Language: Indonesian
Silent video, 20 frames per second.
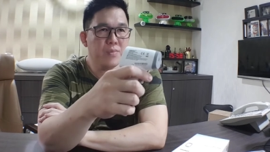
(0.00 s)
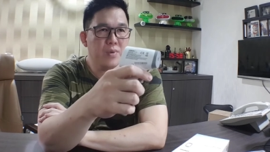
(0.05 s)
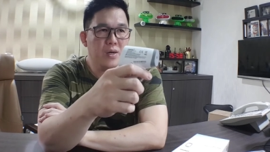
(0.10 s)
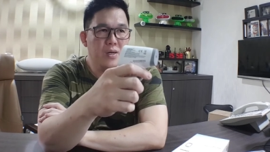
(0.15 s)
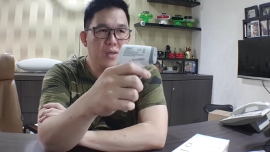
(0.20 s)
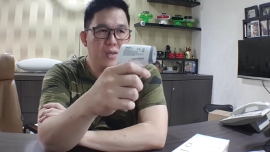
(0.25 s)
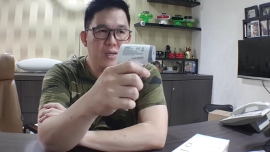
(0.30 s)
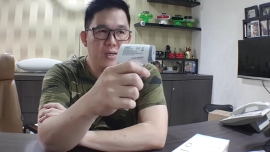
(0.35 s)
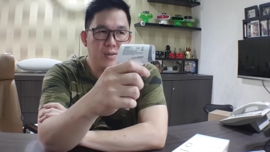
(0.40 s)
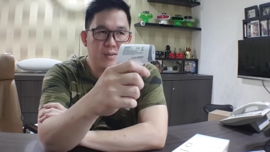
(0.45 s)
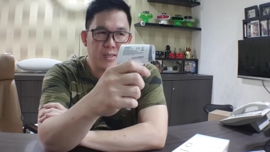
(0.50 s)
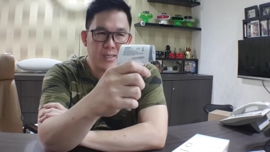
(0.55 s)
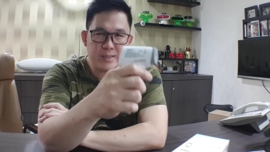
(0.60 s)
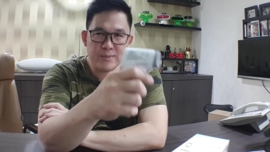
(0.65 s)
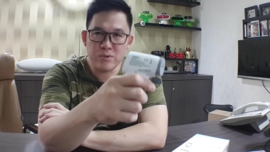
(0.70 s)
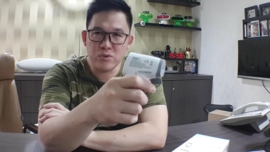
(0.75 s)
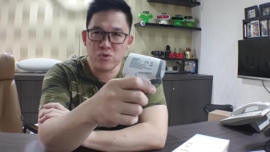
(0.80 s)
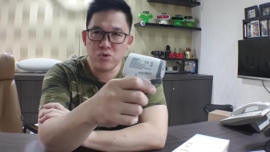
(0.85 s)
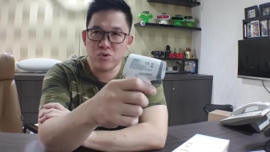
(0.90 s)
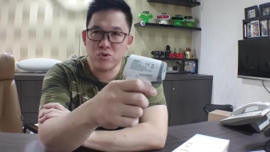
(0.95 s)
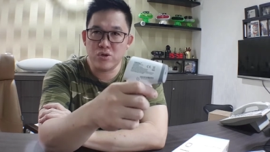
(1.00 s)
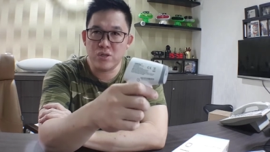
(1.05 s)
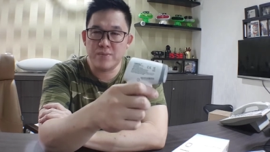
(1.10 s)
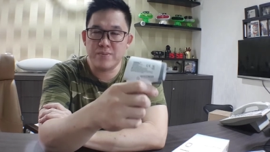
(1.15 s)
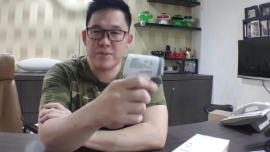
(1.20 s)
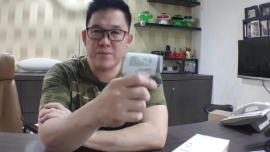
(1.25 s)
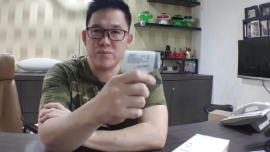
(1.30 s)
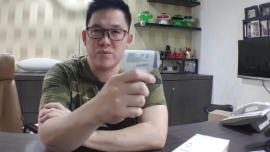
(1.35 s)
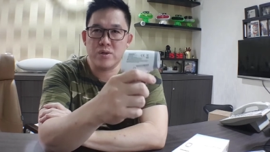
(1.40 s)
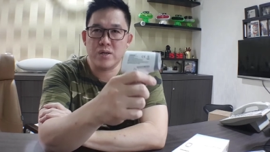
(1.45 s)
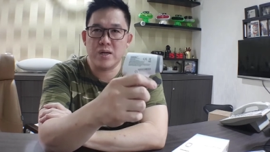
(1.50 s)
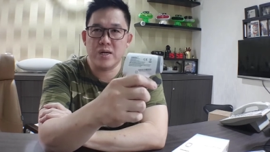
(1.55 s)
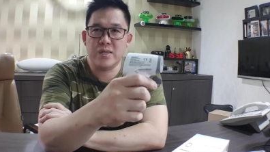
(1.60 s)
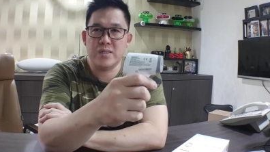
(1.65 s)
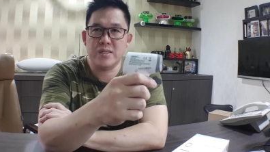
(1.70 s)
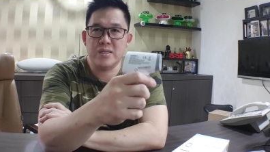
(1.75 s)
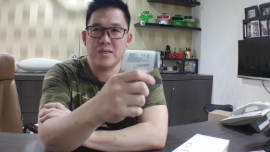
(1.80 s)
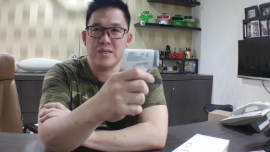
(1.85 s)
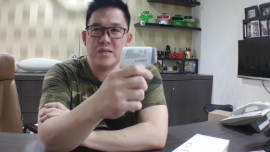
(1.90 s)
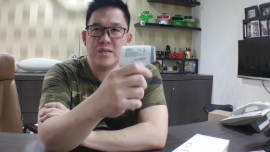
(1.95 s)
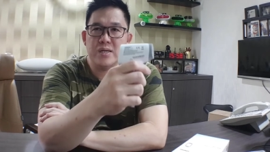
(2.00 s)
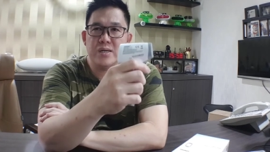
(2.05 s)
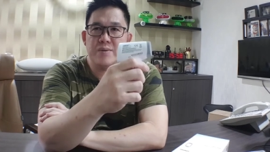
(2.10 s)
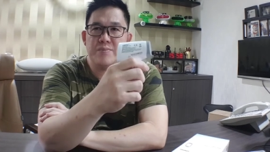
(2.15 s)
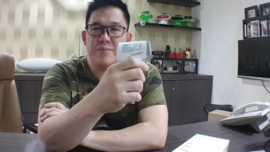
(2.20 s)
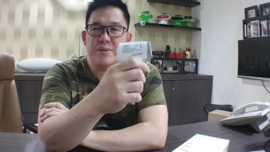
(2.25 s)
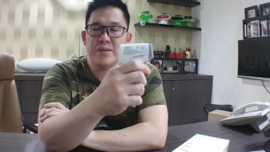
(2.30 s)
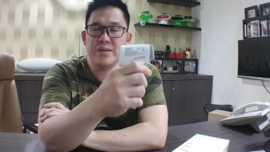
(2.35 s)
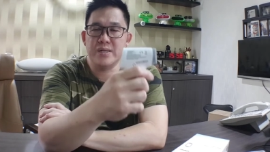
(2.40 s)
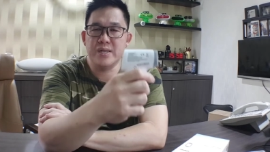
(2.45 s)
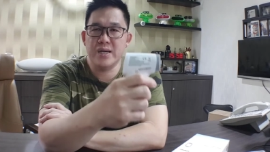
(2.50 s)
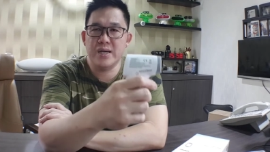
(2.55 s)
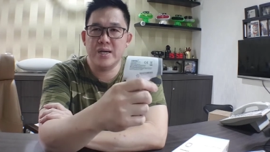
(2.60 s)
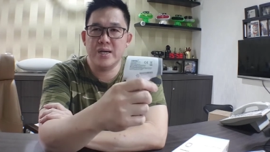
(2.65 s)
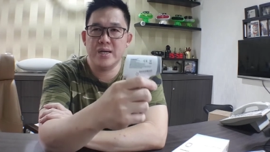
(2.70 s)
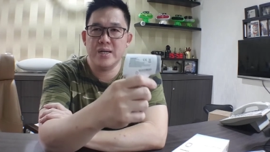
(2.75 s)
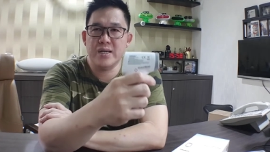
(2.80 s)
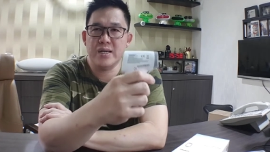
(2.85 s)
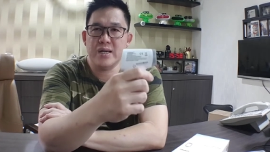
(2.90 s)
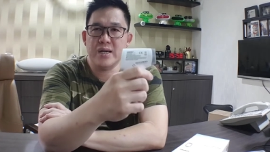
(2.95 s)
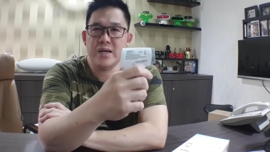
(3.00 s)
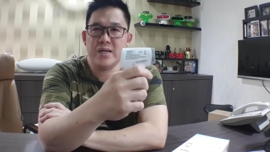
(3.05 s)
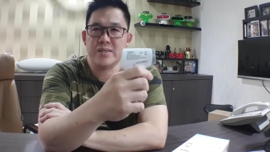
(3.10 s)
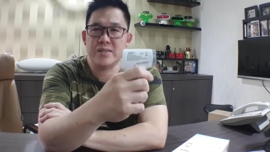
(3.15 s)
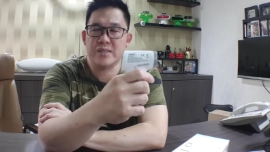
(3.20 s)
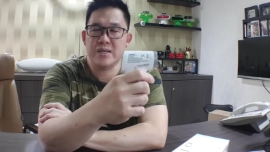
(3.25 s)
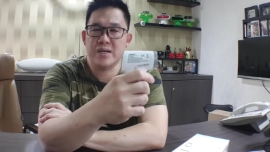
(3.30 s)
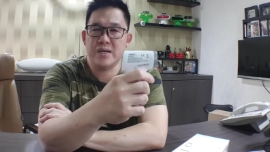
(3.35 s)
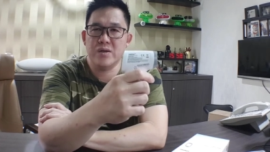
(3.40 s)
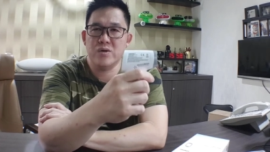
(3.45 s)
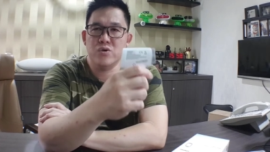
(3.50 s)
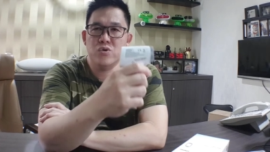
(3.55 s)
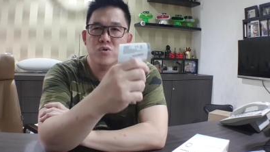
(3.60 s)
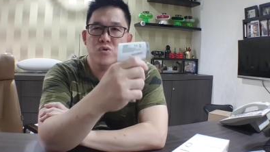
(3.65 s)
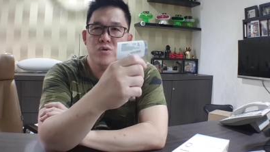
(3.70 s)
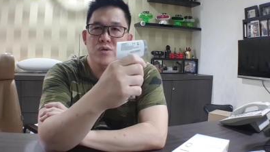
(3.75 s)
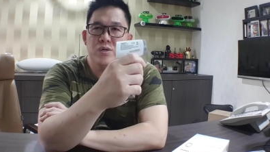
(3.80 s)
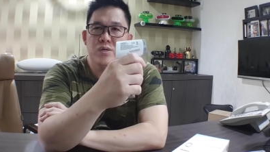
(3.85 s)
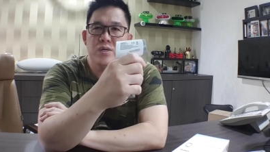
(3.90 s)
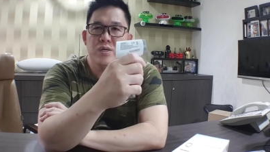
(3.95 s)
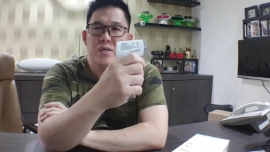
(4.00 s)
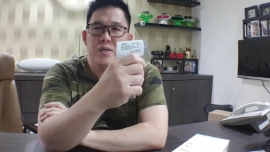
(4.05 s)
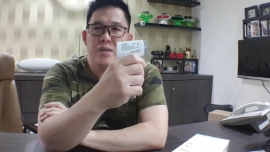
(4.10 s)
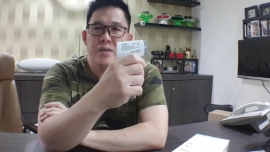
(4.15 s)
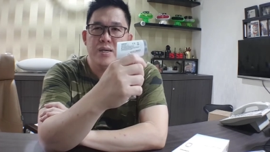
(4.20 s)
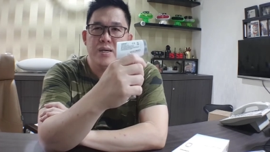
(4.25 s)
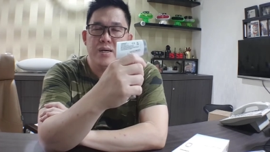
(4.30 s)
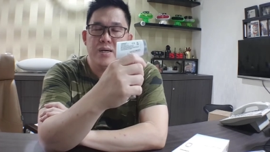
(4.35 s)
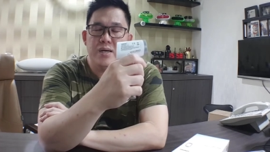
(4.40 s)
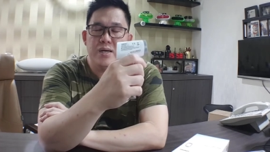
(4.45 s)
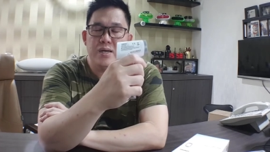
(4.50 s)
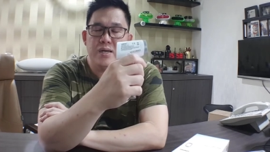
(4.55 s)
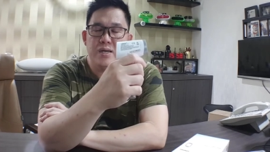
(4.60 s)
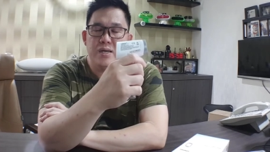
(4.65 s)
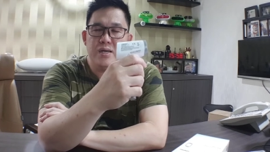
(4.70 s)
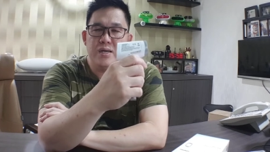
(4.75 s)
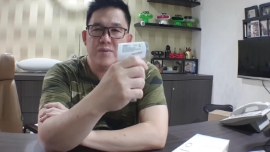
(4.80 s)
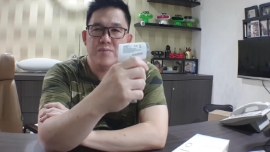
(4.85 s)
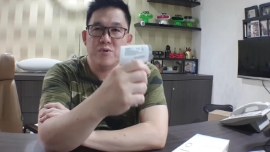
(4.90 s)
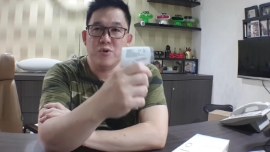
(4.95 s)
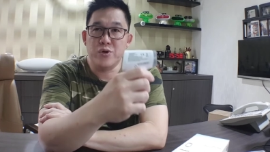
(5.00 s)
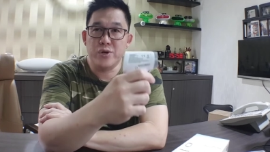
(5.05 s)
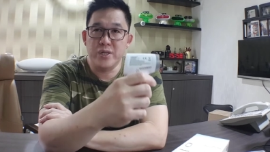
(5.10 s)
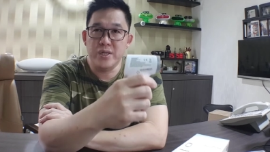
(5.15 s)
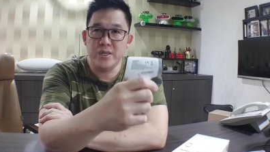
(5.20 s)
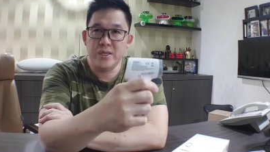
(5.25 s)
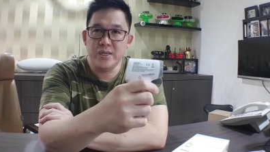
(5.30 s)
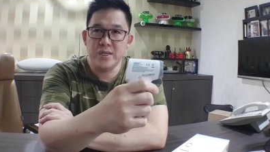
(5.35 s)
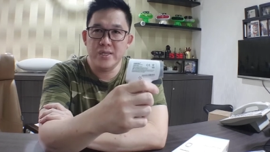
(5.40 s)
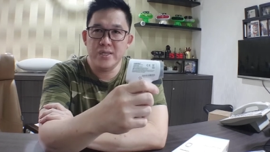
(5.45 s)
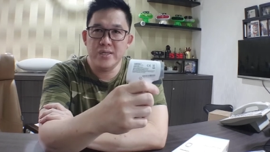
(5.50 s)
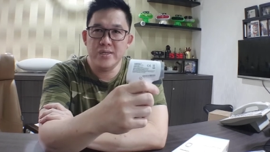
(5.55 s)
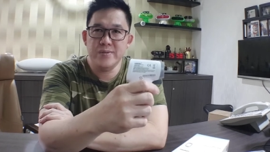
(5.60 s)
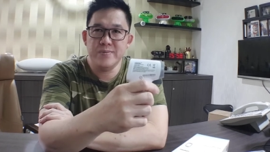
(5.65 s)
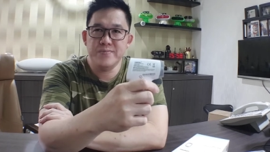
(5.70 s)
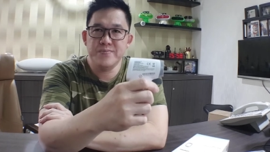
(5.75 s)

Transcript: Eh, kita mengukurnya permukaannya benda atau uh, body